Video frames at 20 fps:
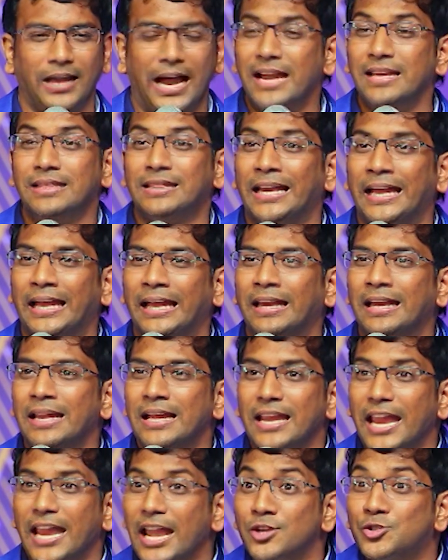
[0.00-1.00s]
అయితే
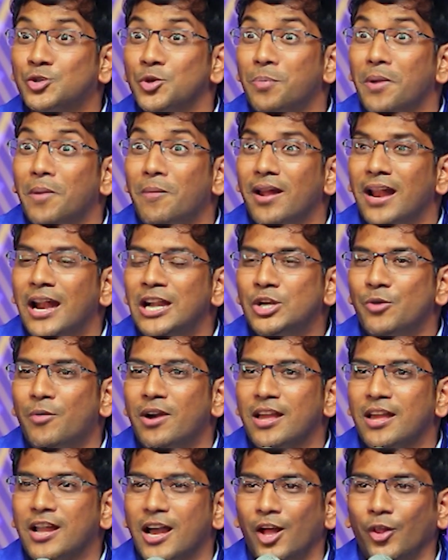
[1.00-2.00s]
యేసుప్రభ లాంటి
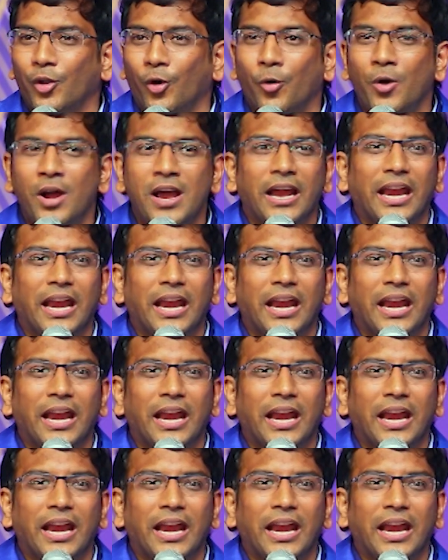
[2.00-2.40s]
వాడు కాదు